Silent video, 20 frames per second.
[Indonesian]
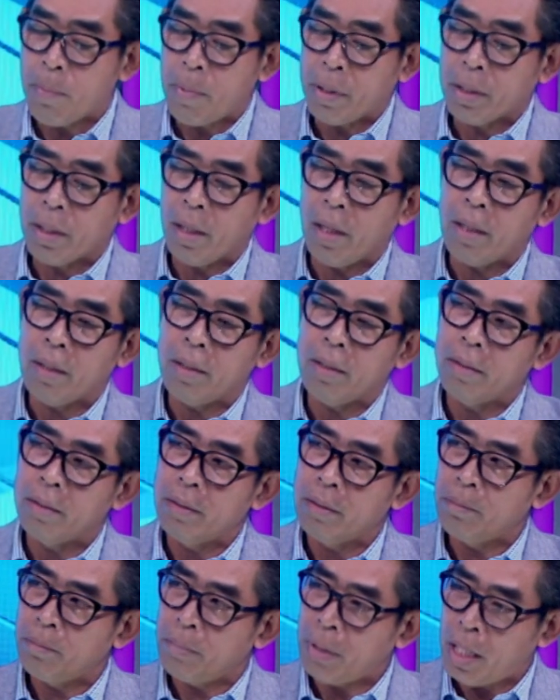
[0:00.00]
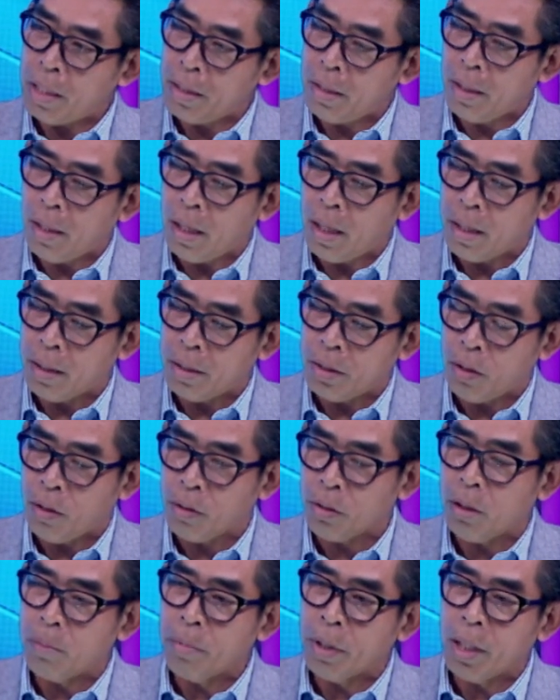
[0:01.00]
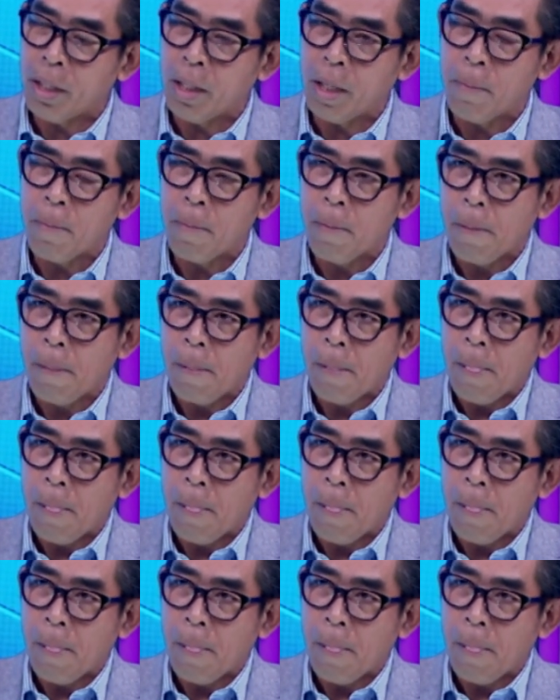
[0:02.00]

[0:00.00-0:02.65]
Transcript: mendapatkan penghasilan. Contoh begini,